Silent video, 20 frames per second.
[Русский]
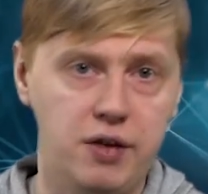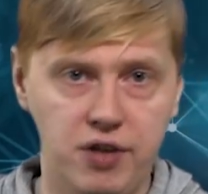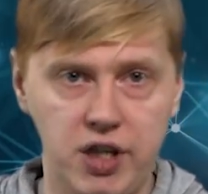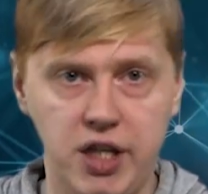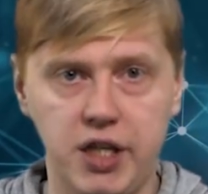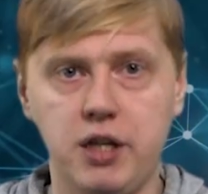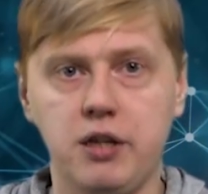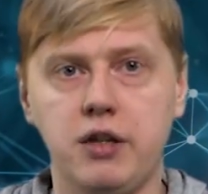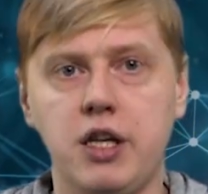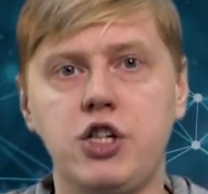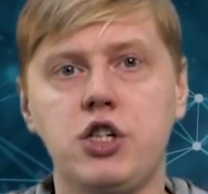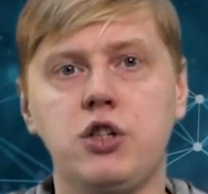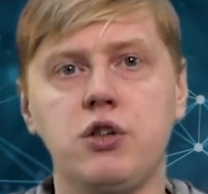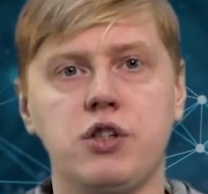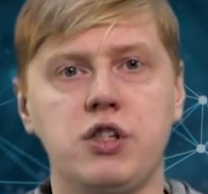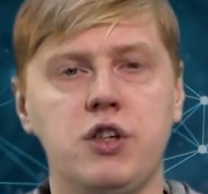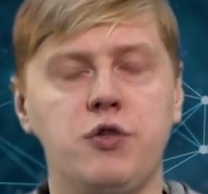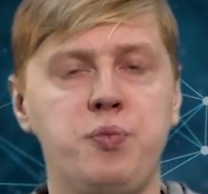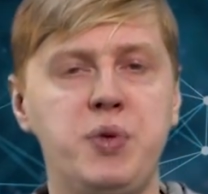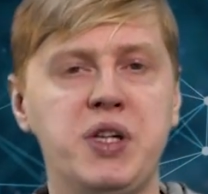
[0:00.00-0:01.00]
явление
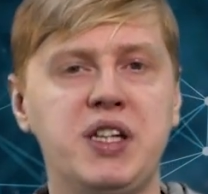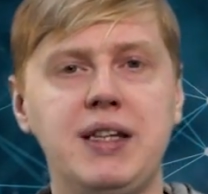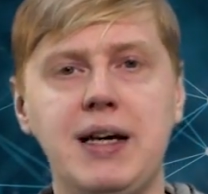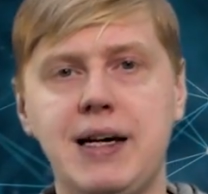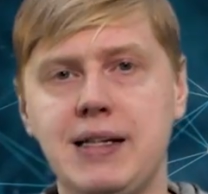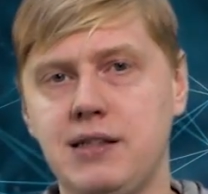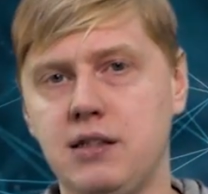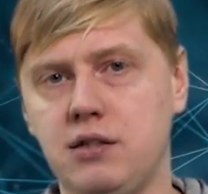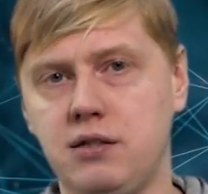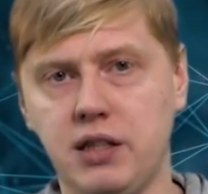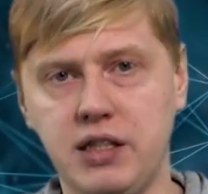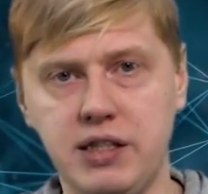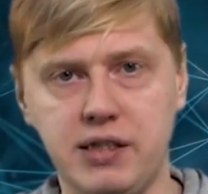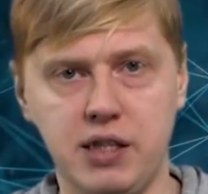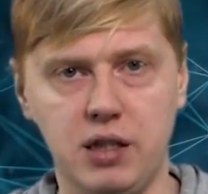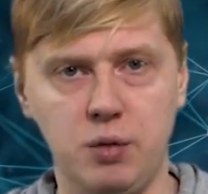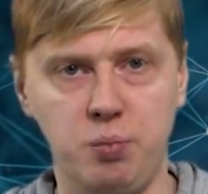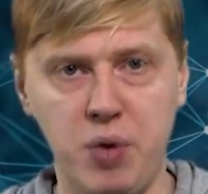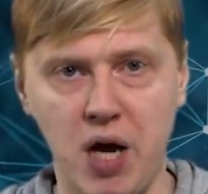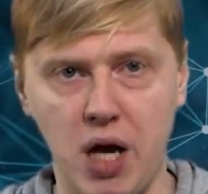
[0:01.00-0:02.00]
начнется в
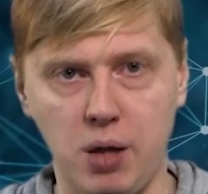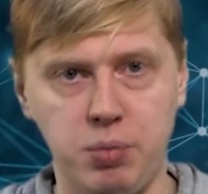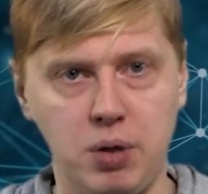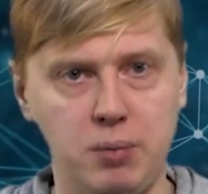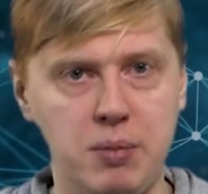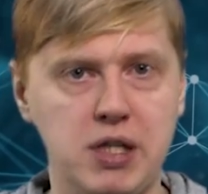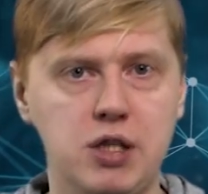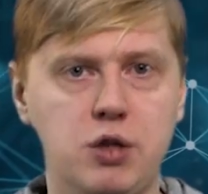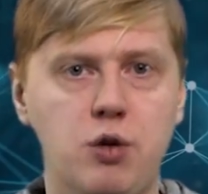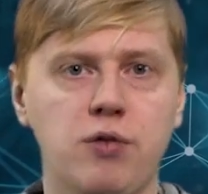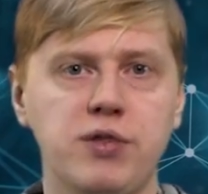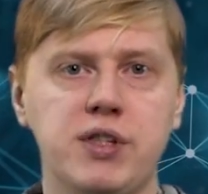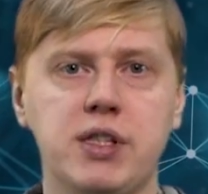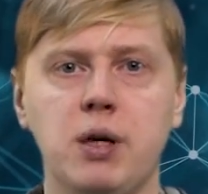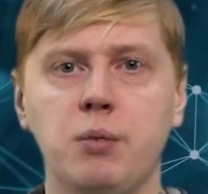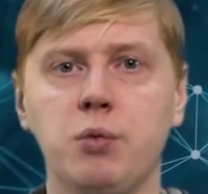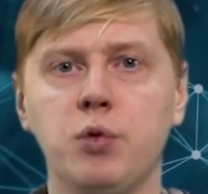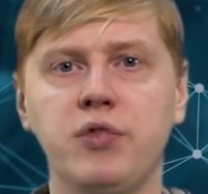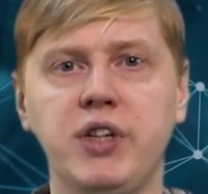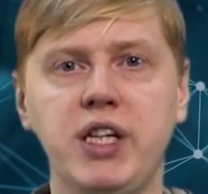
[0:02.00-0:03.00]
15.35 по
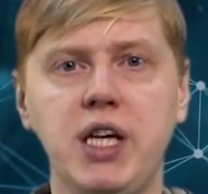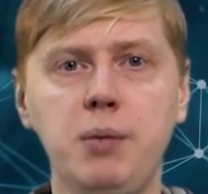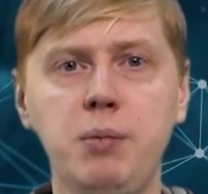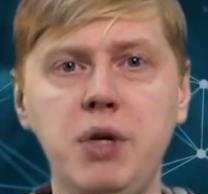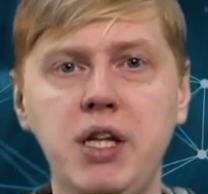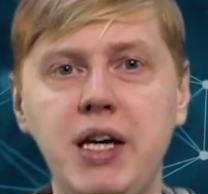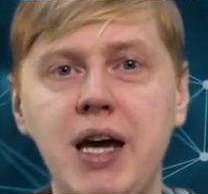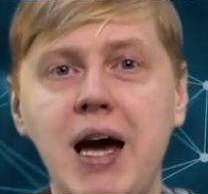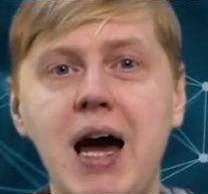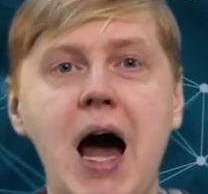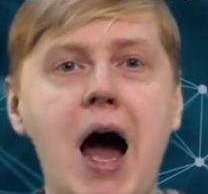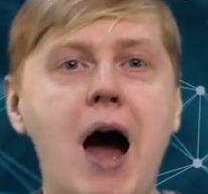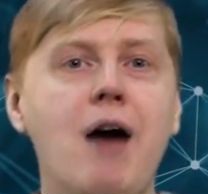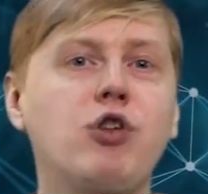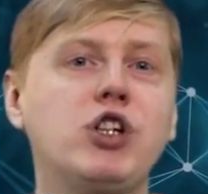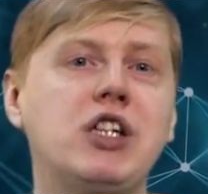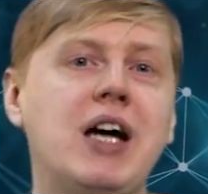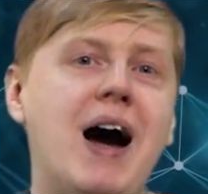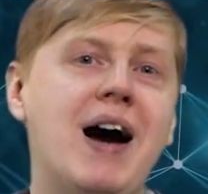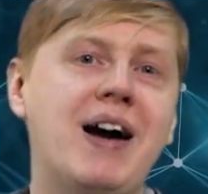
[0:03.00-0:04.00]
московскому времени, а
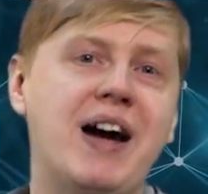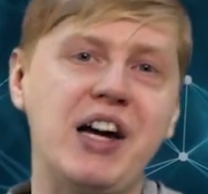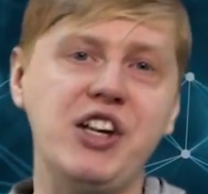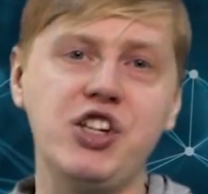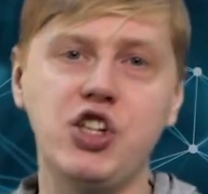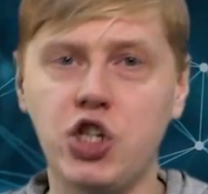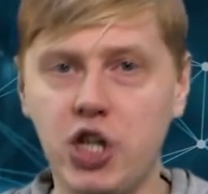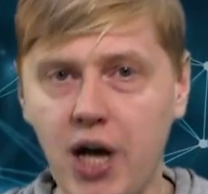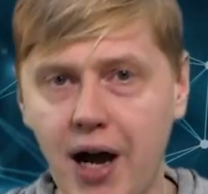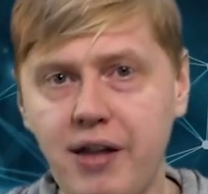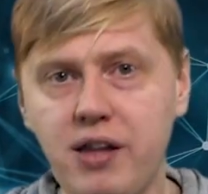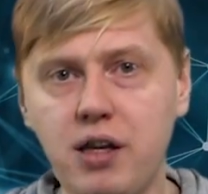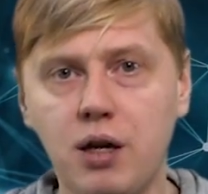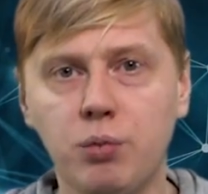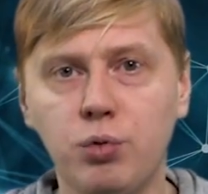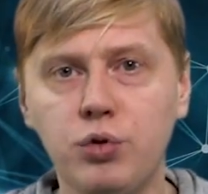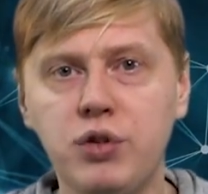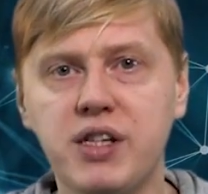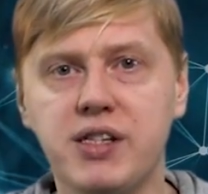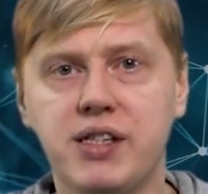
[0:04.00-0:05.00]
вот окончание
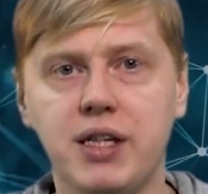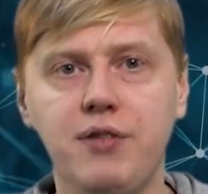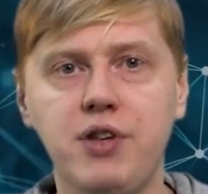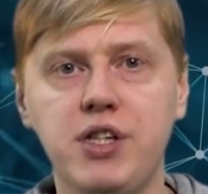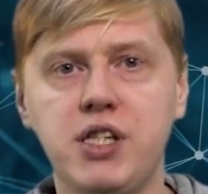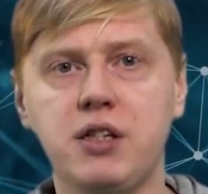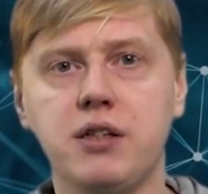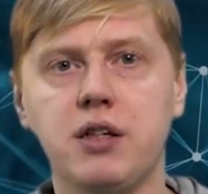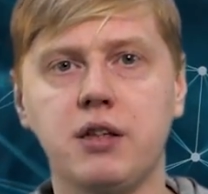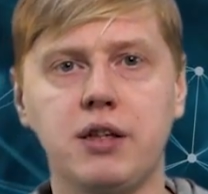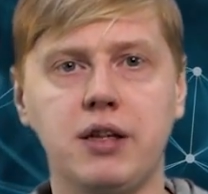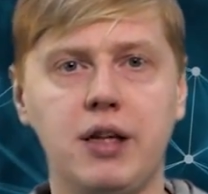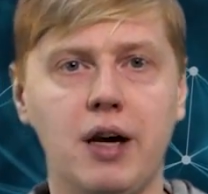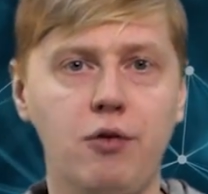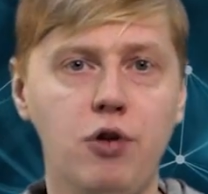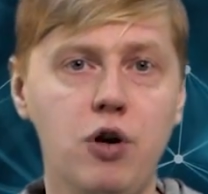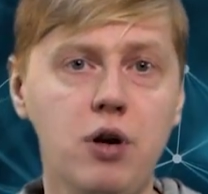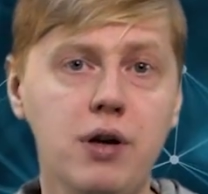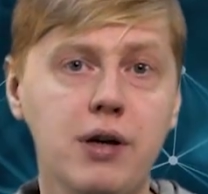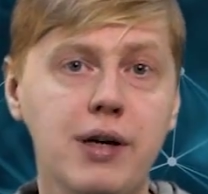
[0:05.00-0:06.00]
будет зависеть от
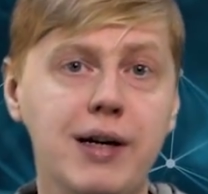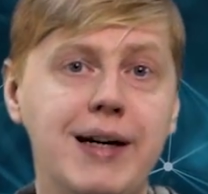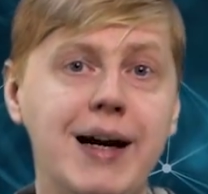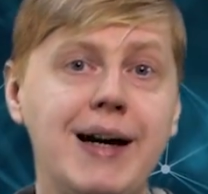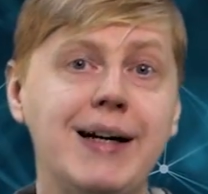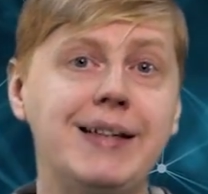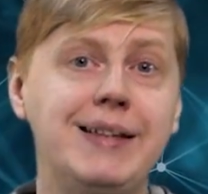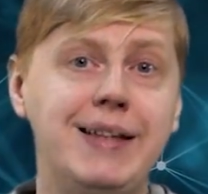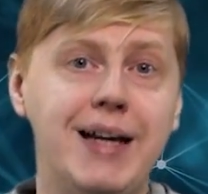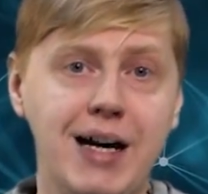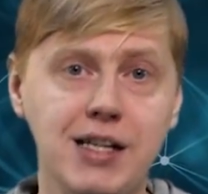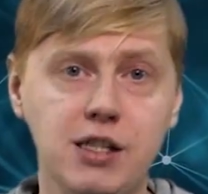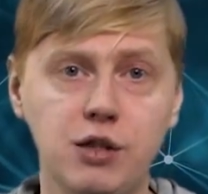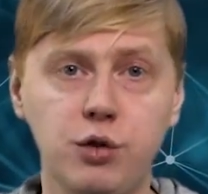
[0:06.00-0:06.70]
того, когда